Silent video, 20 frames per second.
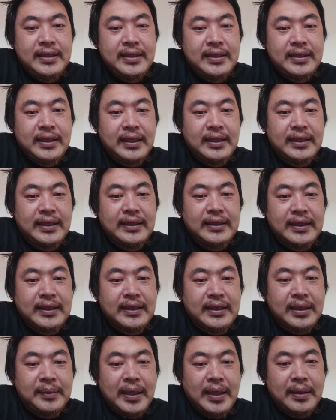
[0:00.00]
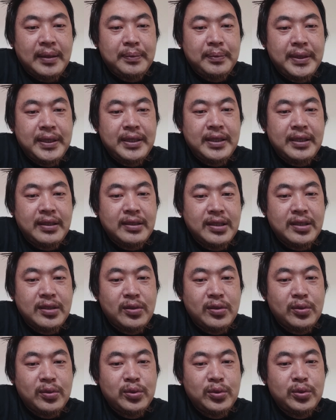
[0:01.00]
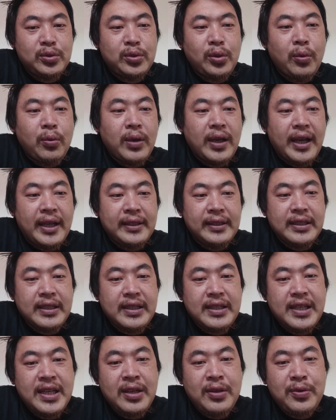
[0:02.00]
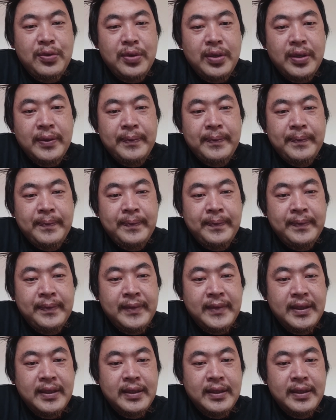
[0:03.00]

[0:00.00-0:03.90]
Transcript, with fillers: 等等等等吧。配上这种动感的音乐，嗯，